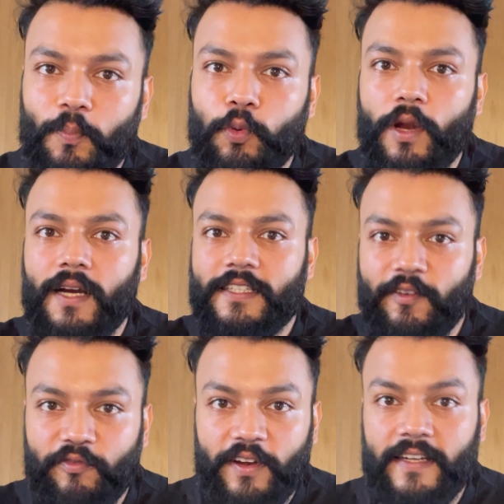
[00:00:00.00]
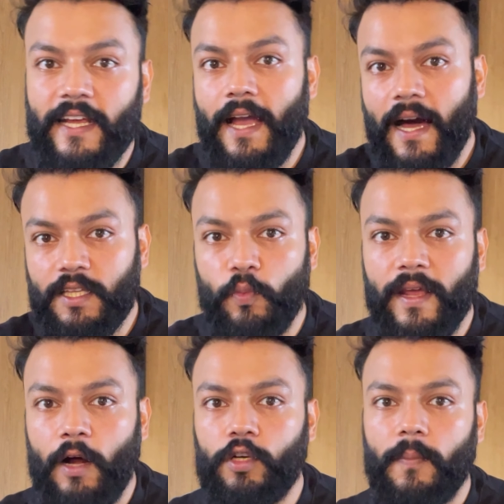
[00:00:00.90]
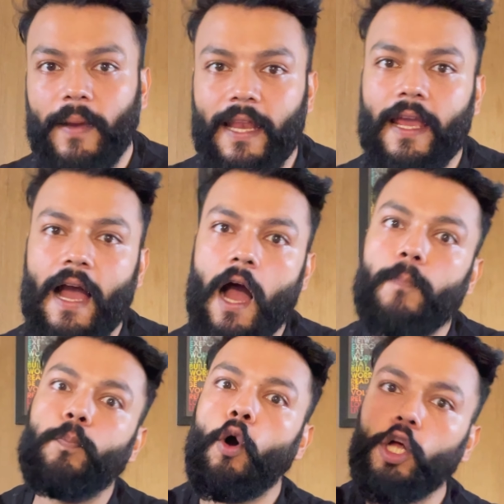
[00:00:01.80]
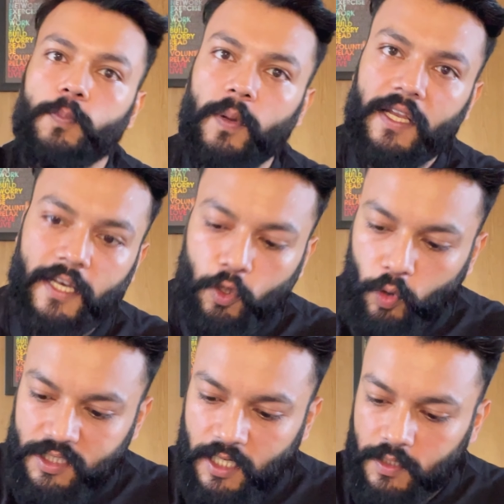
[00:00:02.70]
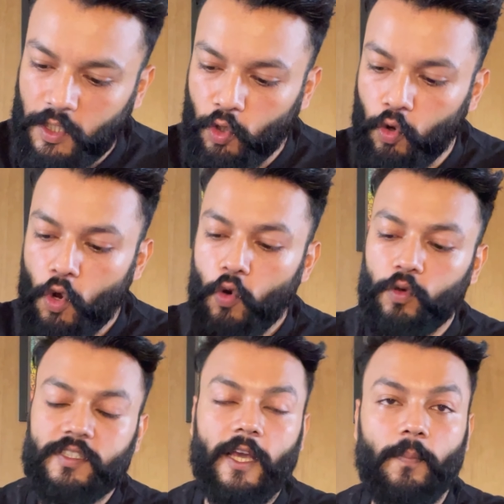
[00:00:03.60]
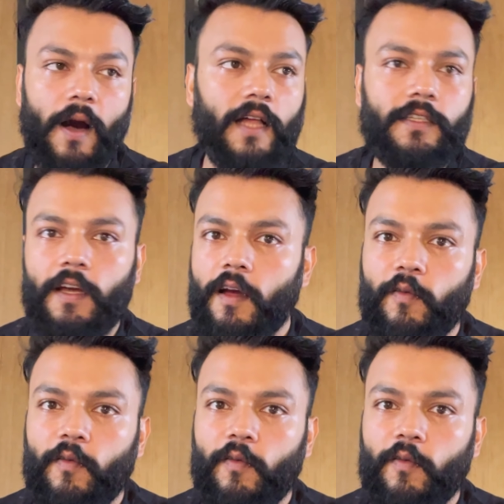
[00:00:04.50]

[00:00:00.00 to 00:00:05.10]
पूरा डिफरेंट है अदर वे राउंड है पहले आप बहुत बड़ी रिक्वेस्ट करते हो उसके बाद